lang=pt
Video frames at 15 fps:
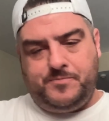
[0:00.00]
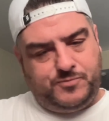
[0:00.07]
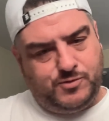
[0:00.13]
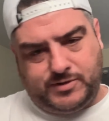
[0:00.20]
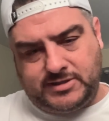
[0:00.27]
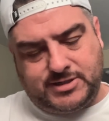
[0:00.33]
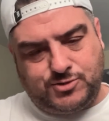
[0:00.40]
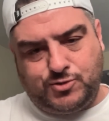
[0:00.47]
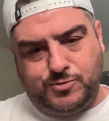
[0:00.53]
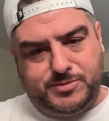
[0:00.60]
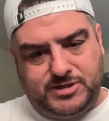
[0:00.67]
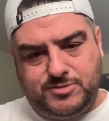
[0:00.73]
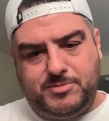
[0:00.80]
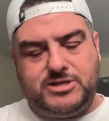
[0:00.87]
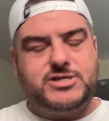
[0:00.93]
não quis
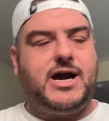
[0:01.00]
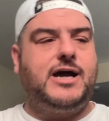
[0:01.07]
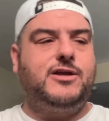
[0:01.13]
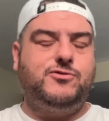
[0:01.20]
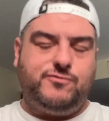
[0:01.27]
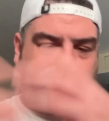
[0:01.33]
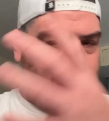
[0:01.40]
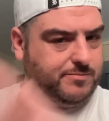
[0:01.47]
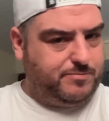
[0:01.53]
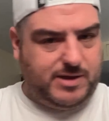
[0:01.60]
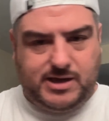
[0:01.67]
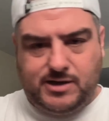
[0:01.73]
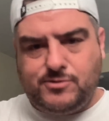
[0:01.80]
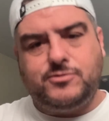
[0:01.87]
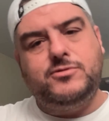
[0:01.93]
assumir de imediato, foi
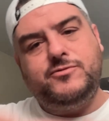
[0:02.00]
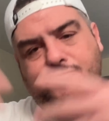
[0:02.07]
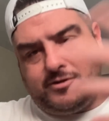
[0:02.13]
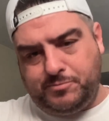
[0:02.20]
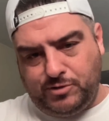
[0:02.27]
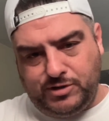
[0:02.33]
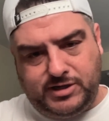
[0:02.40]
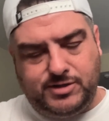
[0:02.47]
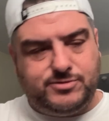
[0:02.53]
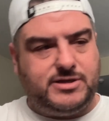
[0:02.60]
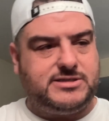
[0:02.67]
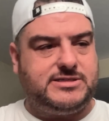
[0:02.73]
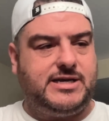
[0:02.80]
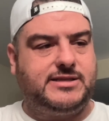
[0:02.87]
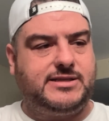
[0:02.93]
pego, foi punido,
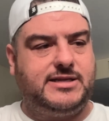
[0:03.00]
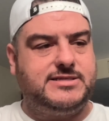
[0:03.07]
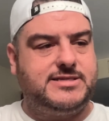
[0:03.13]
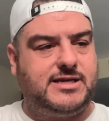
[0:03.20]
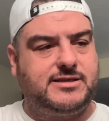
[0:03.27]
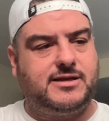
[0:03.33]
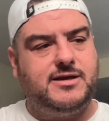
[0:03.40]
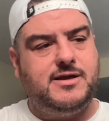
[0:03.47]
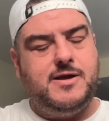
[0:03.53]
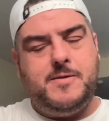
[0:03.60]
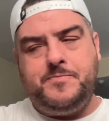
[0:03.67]
etc, etc.